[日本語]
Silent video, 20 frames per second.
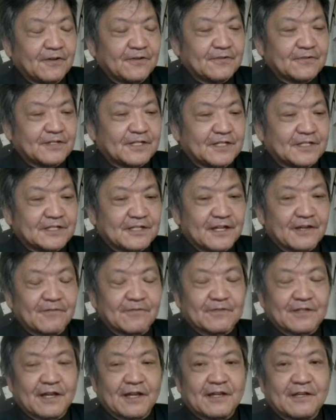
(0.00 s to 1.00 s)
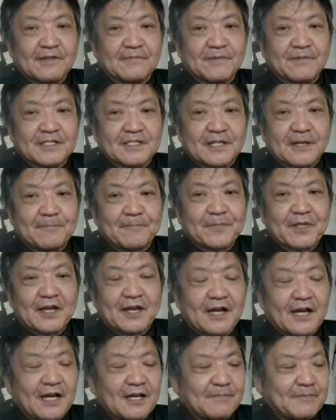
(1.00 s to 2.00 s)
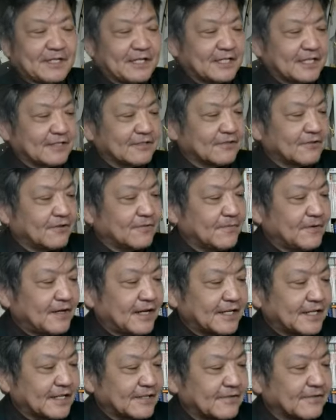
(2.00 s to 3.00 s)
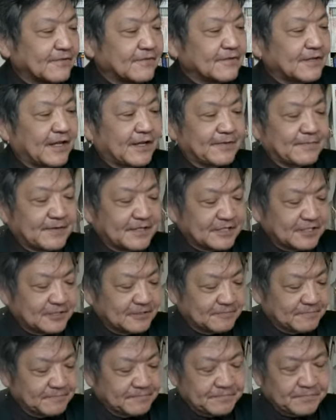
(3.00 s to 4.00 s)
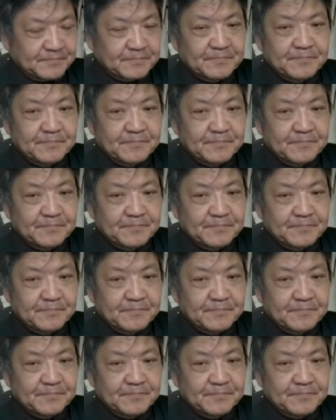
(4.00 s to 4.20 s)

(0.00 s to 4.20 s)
いう記事でございました。はい、皆さんどうもありがとうございます。